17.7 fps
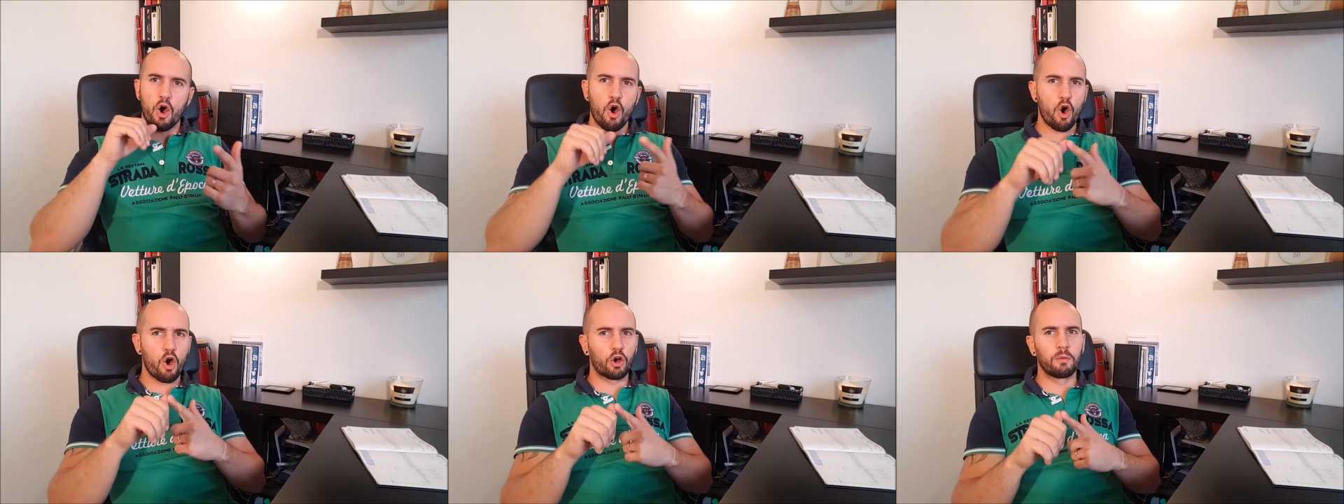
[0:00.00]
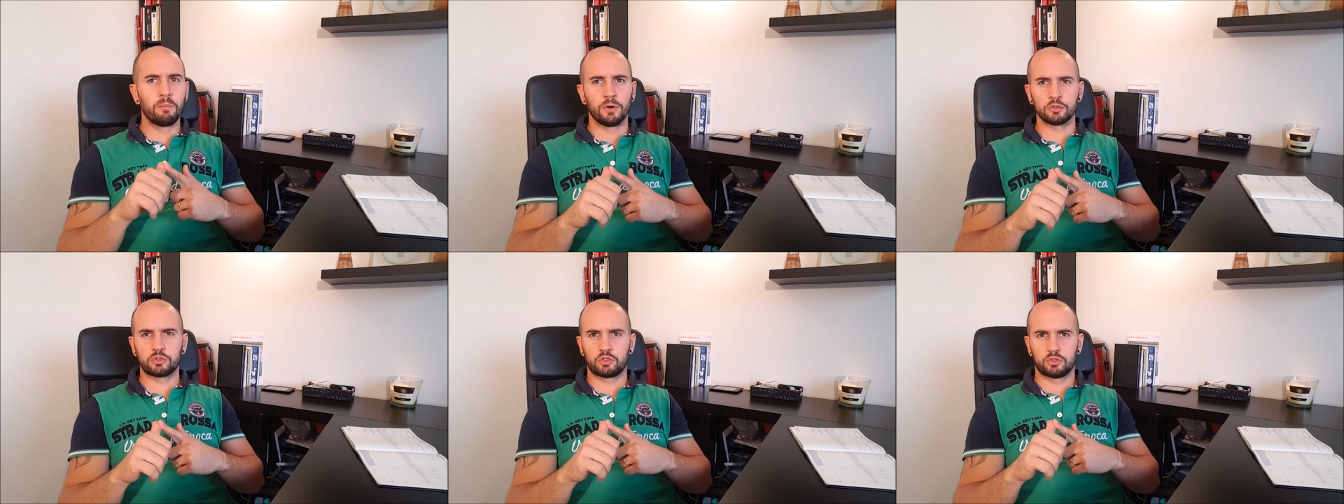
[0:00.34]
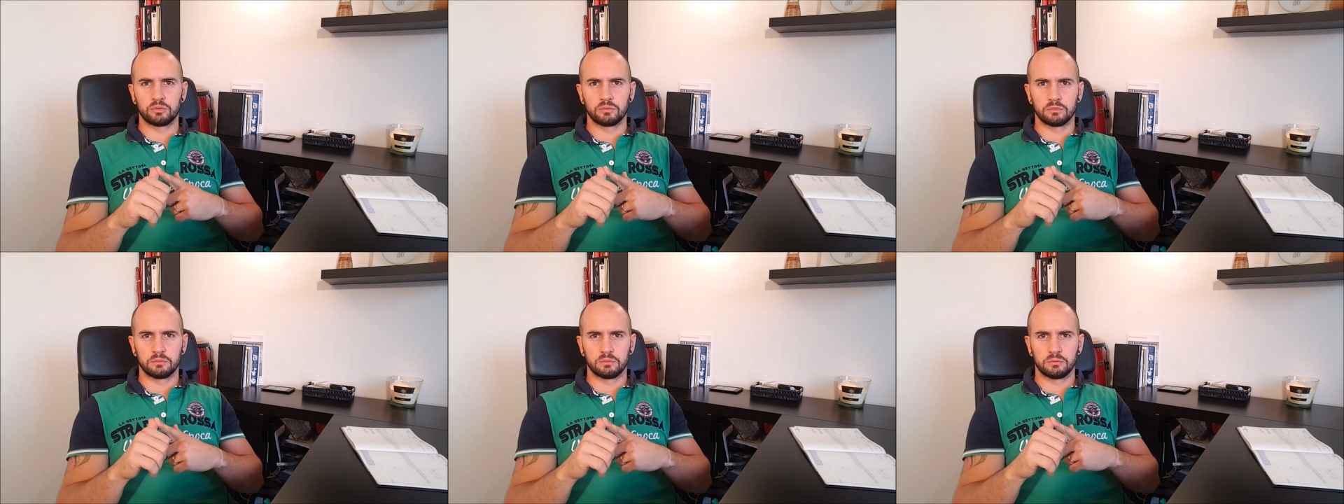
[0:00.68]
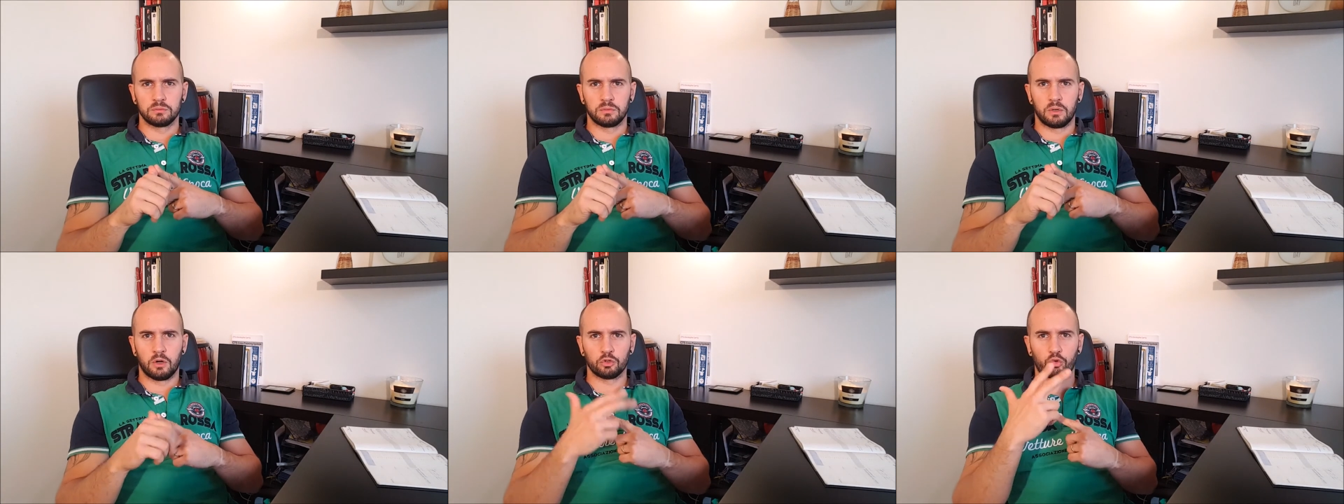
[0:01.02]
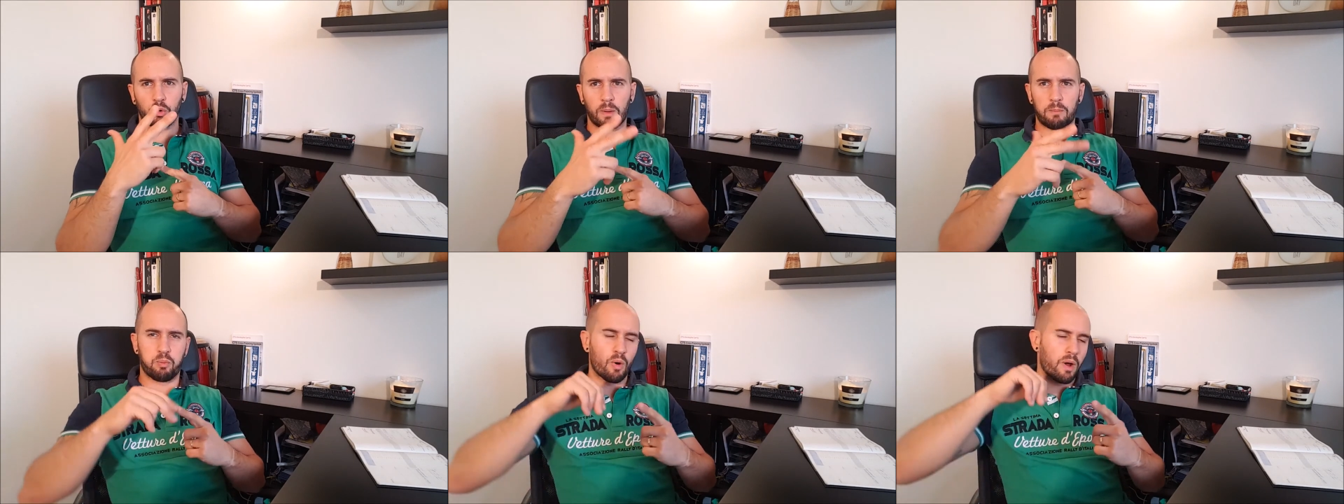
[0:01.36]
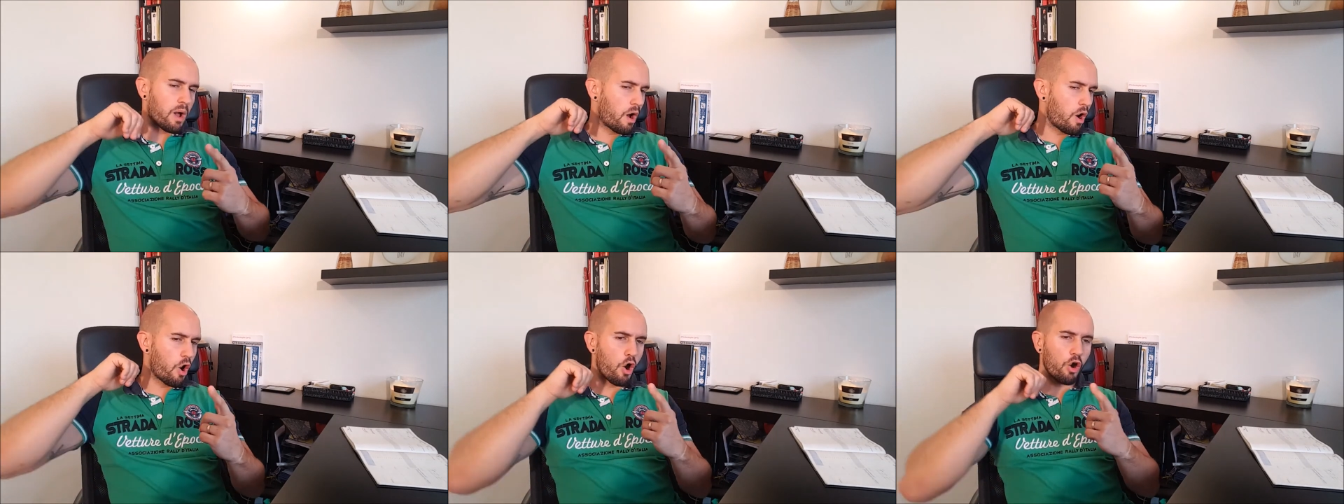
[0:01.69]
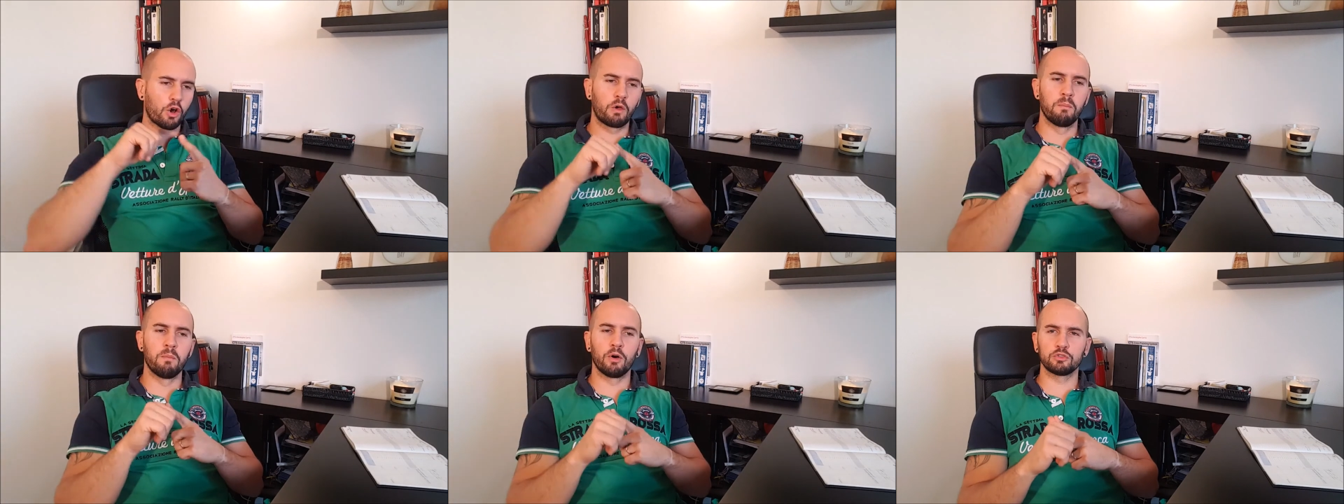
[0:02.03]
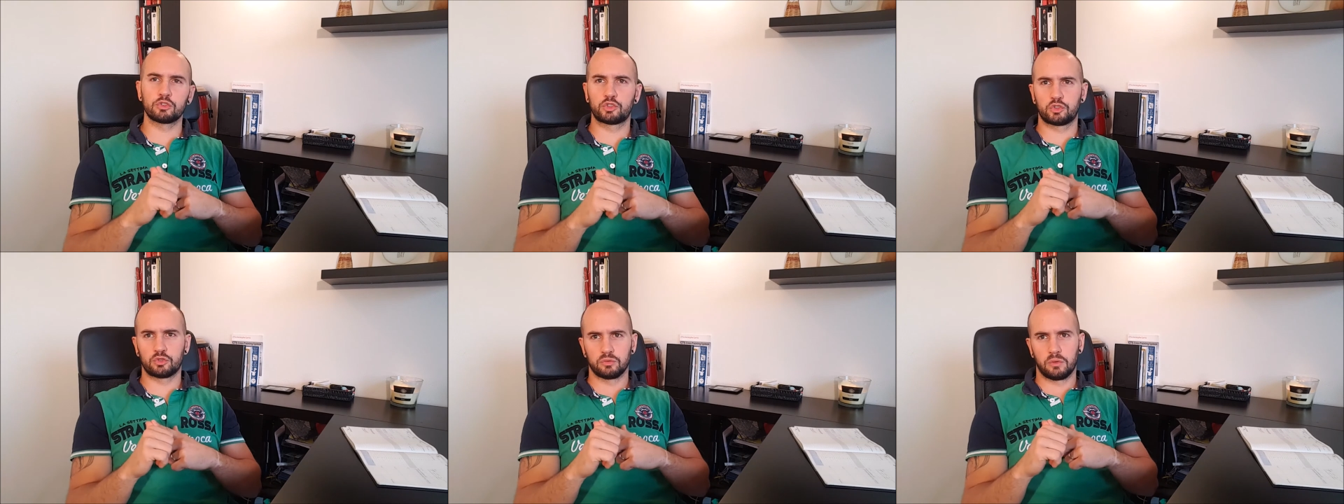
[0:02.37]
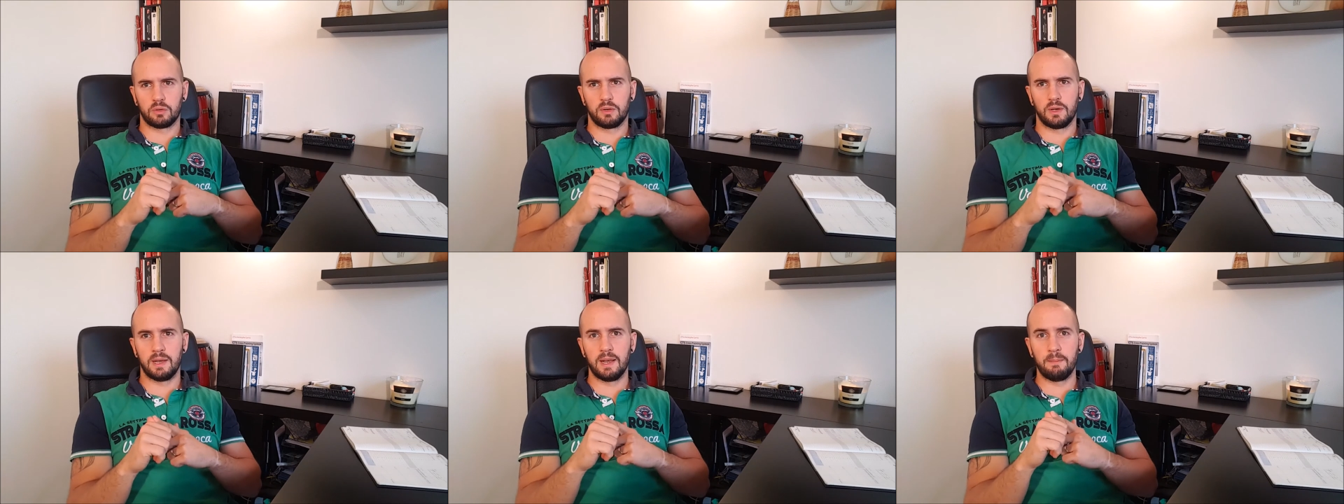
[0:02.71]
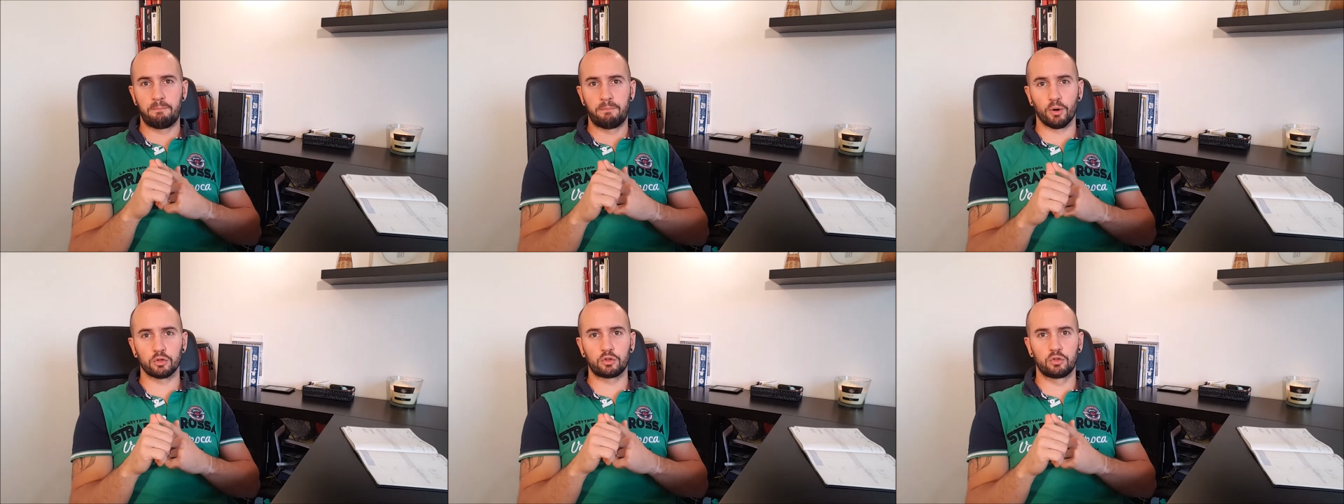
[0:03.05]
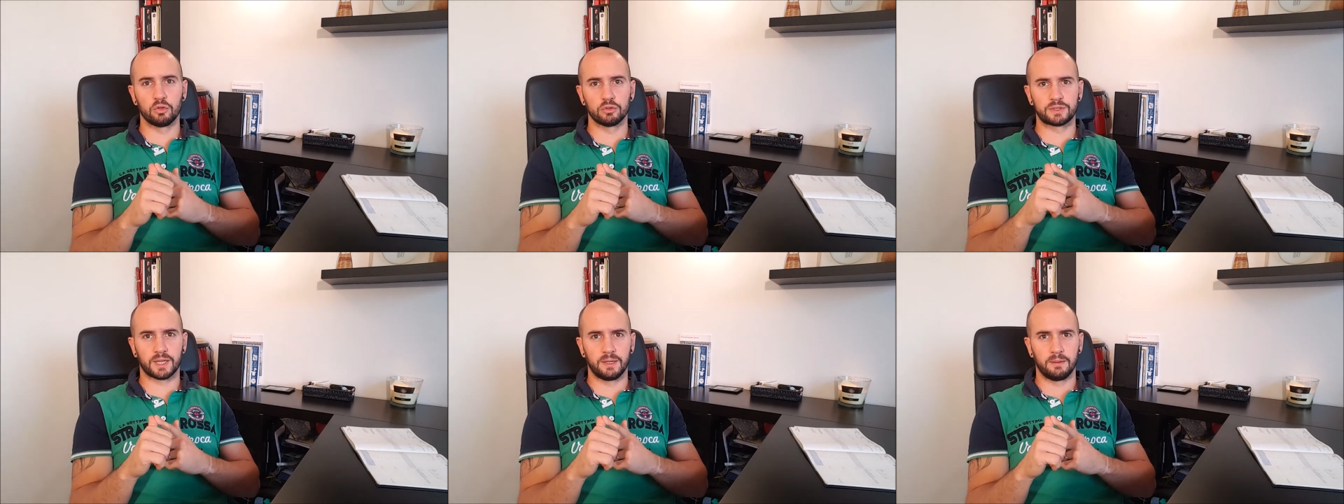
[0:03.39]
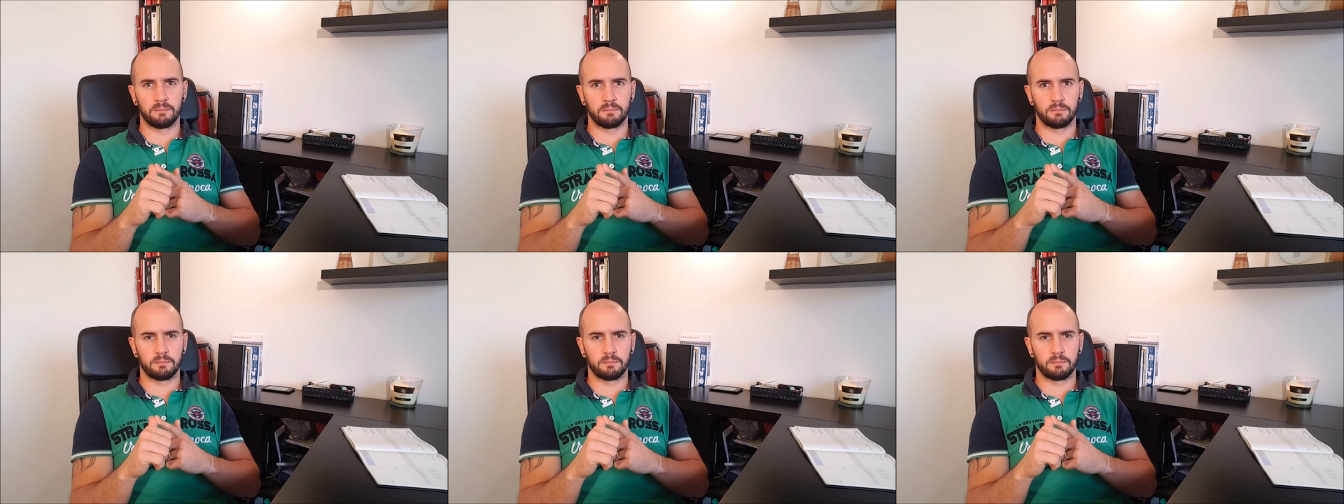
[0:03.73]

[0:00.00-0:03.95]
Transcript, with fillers: Augmente, en trois points, augmente les portes d'entrée.